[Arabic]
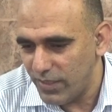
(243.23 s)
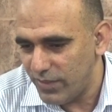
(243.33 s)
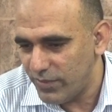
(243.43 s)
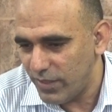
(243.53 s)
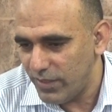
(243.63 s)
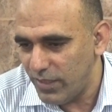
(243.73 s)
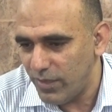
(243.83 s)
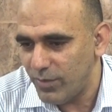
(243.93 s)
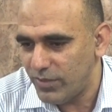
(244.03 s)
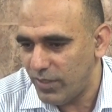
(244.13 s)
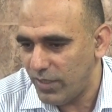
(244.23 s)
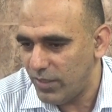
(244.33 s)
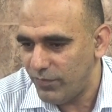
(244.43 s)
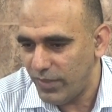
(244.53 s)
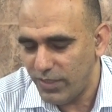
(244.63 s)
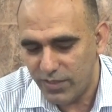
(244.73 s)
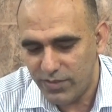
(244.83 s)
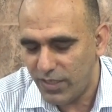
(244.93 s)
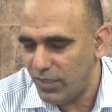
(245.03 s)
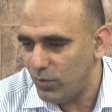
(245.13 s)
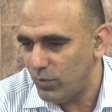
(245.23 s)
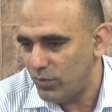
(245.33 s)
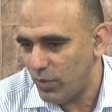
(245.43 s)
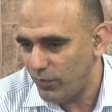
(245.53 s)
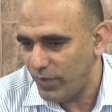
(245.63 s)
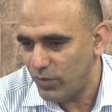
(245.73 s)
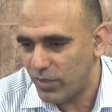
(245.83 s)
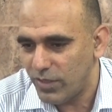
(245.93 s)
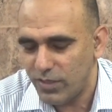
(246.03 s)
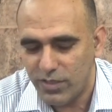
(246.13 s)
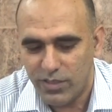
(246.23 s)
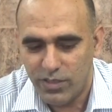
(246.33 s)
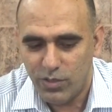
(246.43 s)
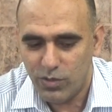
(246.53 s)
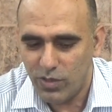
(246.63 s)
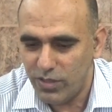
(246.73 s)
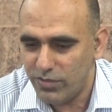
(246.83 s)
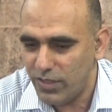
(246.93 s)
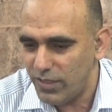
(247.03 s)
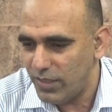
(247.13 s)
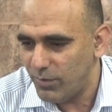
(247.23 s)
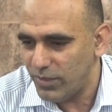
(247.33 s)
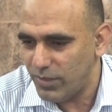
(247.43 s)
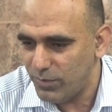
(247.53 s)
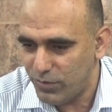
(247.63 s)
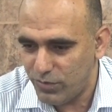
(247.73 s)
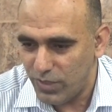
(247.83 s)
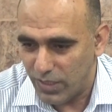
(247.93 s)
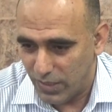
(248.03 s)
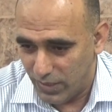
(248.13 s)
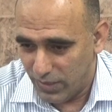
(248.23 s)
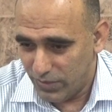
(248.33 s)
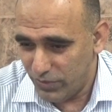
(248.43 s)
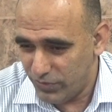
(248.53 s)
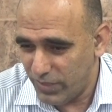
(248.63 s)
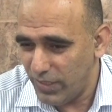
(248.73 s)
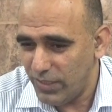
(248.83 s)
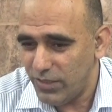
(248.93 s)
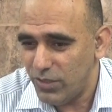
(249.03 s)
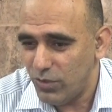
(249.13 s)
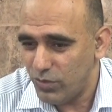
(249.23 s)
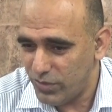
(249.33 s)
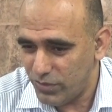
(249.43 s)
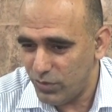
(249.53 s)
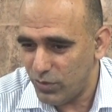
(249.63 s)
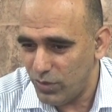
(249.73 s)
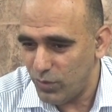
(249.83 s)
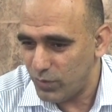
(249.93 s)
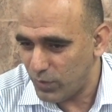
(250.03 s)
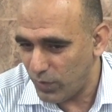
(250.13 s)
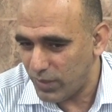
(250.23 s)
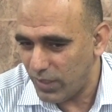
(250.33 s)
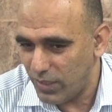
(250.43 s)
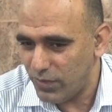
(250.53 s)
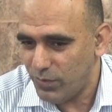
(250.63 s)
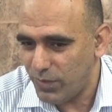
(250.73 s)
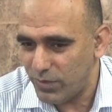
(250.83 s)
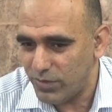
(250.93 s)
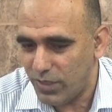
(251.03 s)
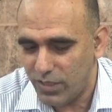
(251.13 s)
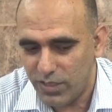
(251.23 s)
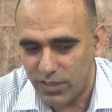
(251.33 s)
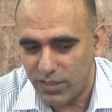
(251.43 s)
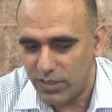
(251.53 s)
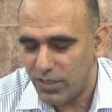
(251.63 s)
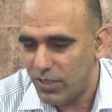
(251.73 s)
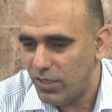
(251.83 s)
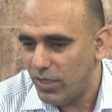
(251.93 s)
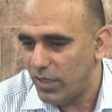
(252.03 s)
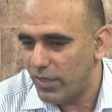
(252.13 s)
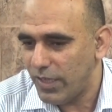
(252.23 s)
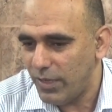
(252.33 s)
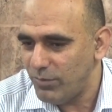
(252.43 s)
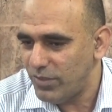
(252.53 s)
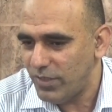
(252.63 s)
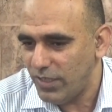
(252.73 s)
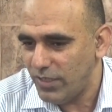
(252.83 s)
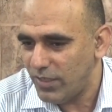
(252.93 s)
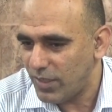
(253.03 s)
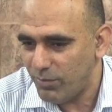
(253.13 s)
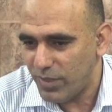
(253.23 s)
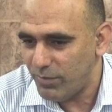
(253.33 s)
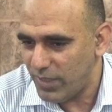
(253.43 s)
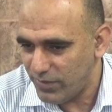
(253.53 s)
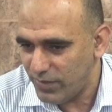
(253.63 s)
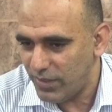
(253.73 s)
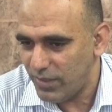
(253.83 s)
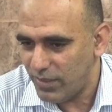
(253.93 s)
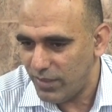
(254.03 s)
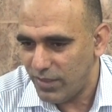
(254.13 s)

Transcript: للانسان الا ما سعى فان سعيه سوف يرى وكل شيء لما انت تجتهد وتشتغل وتوكل على الله سبحانه وتعالى هذا اهم شيء ربنا بيسهل